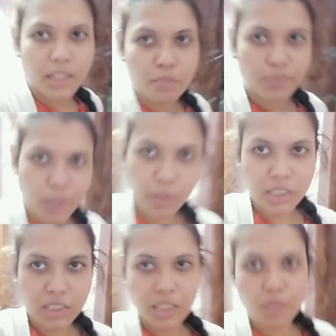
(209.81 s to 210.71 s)
ফাইনালি ফিরে
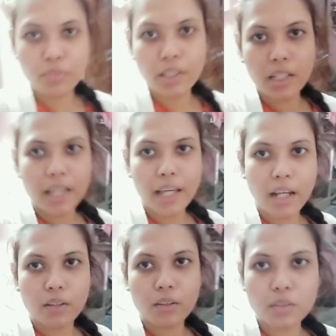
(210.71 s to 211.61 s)
পড়েছি ফিরে
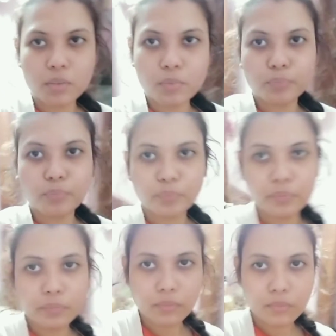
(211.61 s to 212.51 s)
এখন
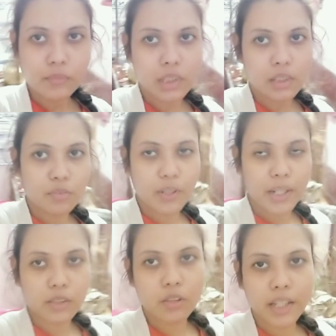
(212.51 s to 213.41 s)

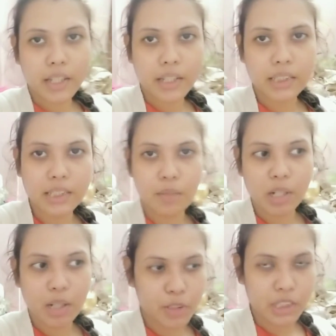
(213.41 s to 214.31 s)
ফ্রেশও হয়ে গেছি
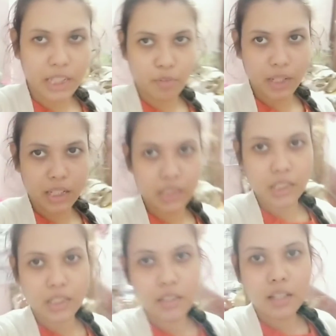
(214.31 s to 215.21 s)
জামা কাপড় ছেড়ে
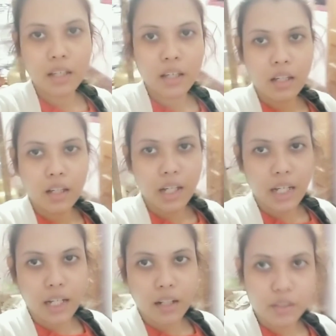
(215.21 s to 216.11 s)
ফেলেছি
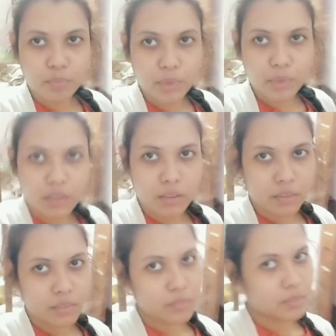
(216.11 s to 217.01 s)
আর
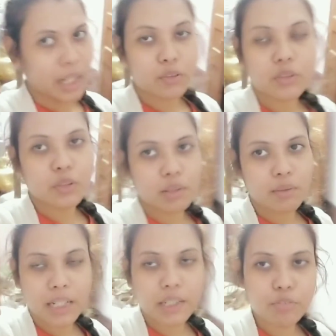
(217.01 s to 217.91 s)
এখন
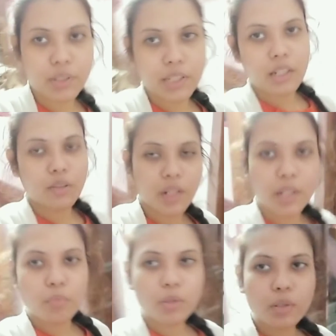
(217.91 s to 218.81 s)
সন্ধ্যেবেলা টিফিনটা
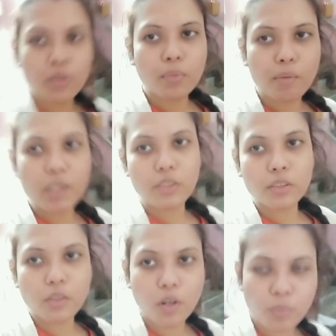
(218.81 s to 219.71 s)
করে নেব তো
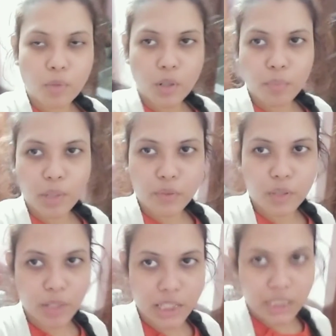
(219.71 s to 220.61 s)
বাবার জন্য গরম গরম
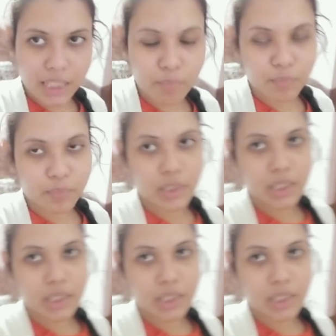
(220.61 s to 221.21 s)
বেগুনি পেয়েছিলাম